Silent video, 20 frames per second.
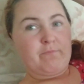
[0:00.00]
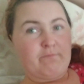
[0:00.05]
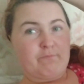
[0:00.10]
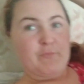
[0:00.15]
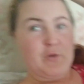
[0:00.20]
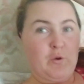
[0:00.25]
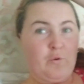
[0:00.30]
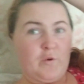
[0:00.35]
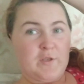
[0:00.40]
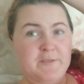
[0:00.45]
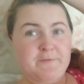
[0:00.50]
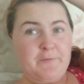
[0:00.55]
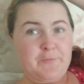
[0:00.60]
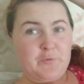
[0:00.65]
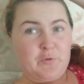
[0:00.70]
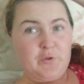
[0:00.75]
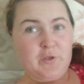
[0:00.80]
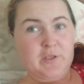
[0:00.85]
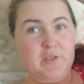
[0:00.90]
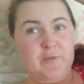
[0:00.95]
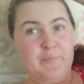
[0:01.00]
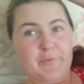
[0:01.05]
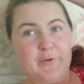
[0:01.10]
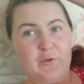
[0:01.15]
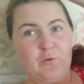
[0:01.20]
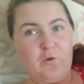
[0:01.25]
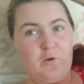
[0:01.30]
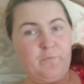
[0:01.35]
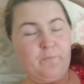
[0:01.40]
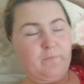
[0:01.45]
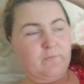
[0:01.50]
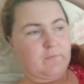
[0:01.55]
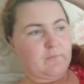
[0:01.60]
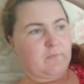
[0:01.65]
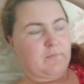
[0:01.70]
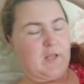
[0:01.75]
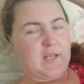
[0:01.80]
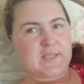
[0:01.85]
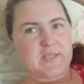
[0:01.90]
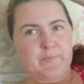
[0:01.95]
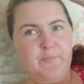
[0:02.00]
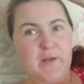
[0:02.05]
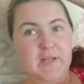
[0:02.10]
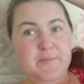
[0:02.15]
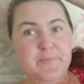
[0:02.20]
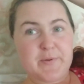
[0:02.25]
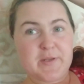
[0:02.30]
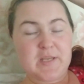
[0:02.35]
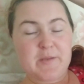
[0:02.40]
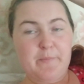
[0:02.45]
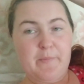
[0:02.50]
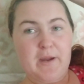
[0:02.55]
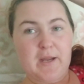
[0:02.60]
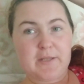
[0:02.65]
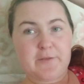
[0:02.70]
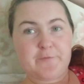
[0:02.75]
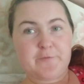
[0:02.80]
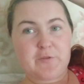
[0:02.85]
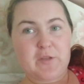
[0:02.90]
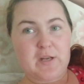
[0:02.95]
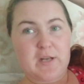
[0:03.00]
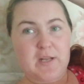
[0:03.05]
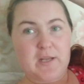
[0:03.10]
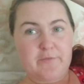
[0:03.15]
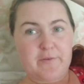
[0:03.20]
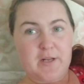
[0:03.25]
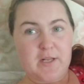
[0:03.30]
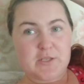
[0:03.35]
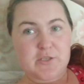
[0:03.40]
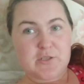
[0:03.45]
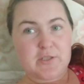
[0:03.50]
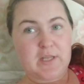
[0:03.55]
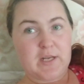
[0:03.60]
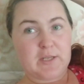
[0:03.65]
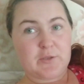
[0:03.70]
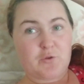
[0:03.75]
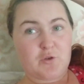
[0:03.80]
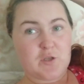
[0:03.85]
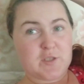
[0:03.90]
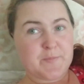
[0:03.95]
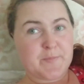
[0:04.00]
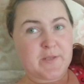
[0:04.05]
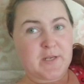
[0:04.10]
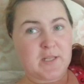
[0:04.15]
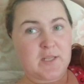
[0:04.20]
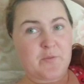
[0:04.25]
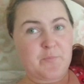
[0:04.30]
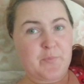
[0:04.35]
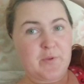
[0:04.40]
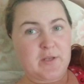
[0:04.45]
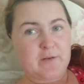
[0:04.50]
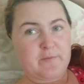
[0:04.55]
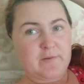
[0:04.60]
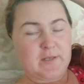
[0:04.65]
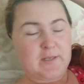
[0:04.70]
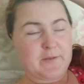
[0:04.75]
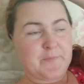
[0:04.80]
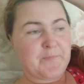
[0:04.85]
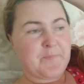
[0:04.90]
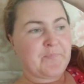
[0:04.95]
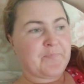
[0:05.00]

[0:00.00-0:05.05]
Приходим во вторник на прием, нас опять принимает вторая врач, та, которая смотрела первая.